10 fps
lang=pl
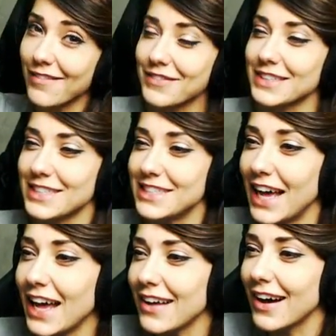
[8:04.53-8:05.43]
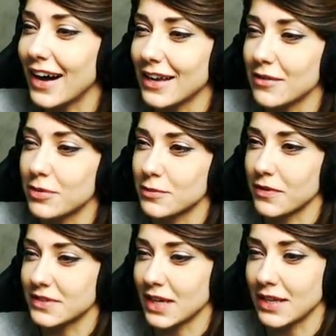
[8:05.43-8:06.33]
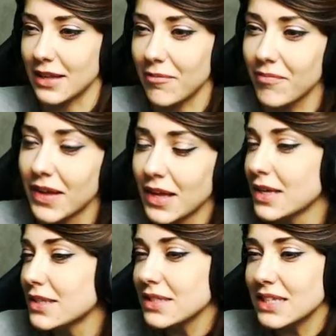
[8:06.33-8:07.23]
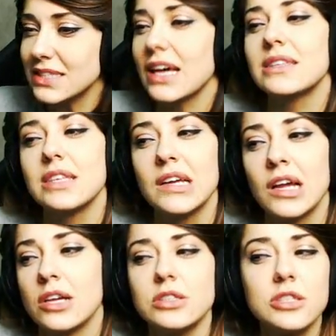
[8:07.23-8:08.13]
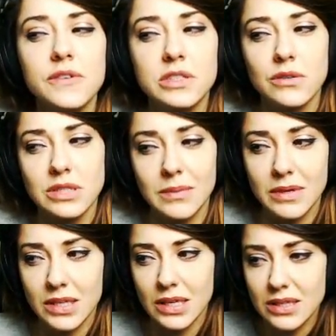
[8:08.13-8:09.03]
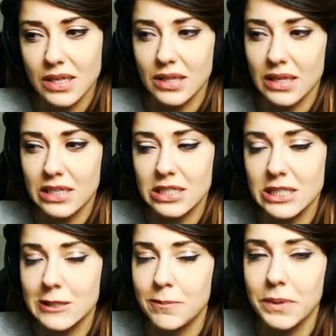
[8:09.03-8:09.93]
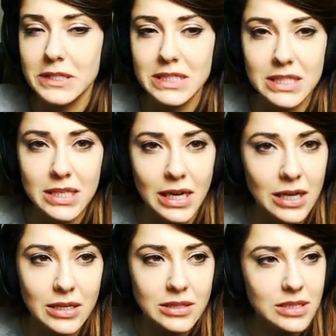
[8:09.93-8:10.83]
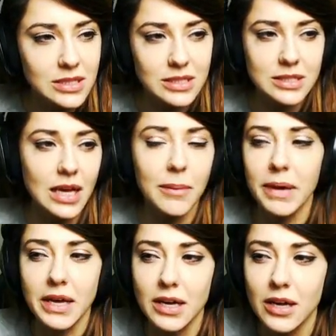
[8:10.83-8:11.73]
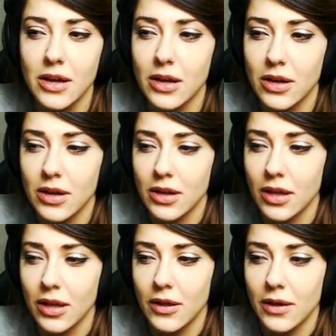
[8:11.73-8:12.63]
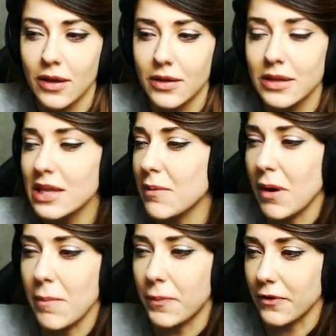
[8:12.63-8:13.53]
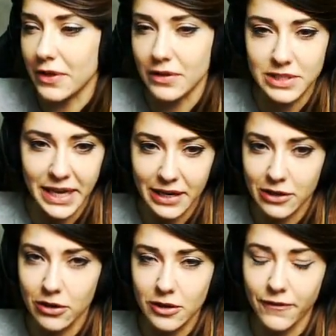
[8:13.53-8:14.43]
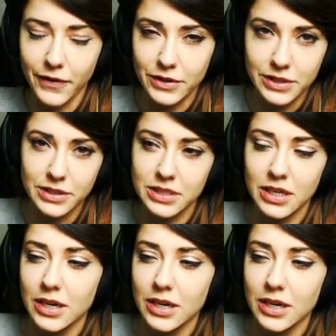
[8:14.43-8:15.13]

Widzicie? Ale podpowiedziała nam. Niestety, drzwi są zamknięte na jakiś specjalny zamek. Nie mam pojęcia, jak go otworzyć.